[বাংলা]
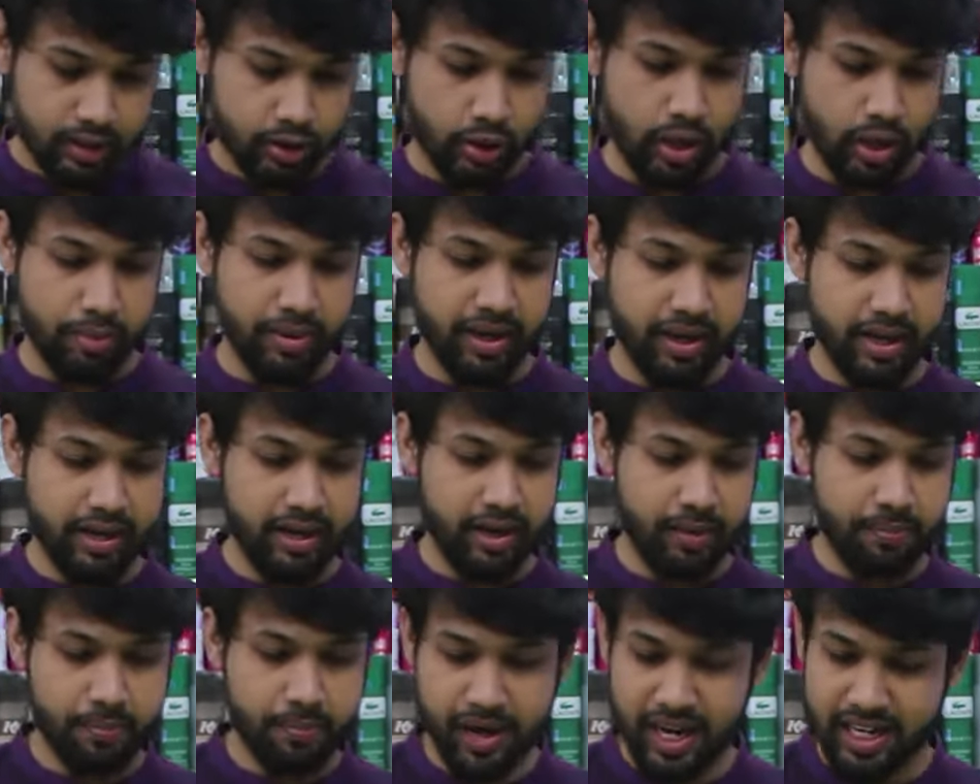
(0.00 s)
তো আমি
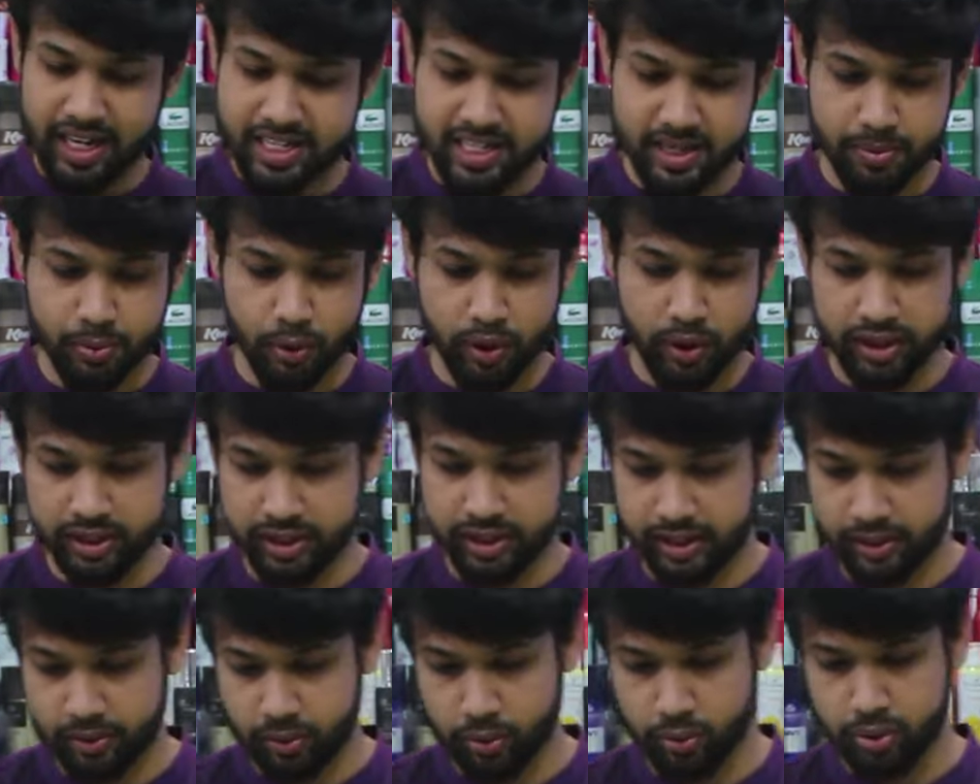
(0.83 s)
এটার প্রাইসটা বলে
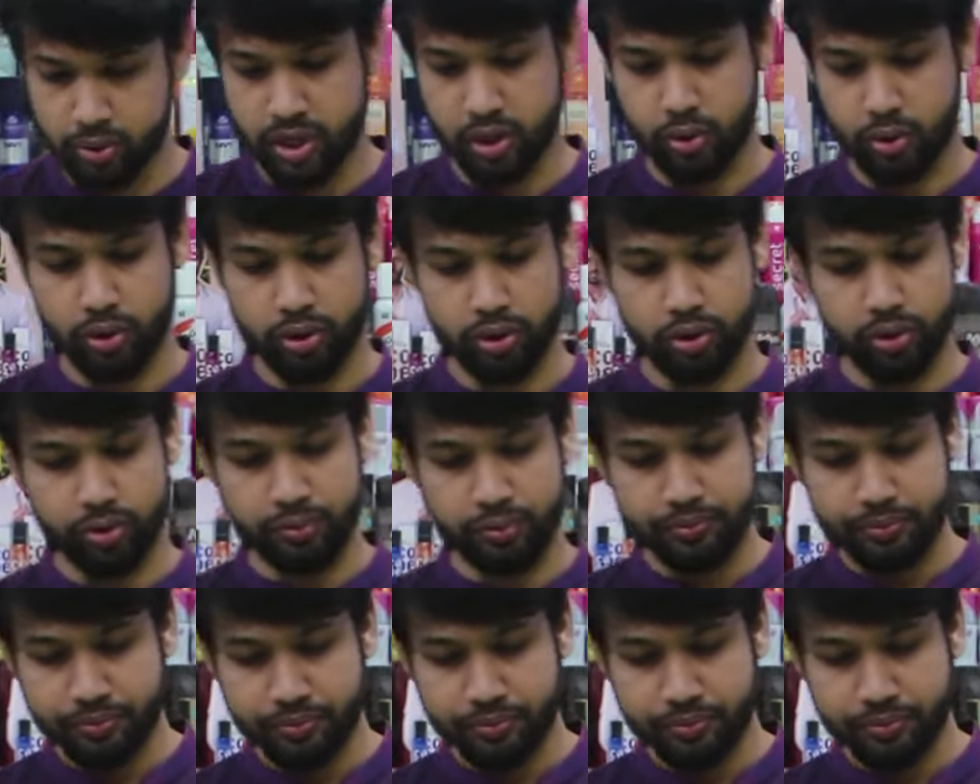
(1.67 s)
দিই কোনটা কত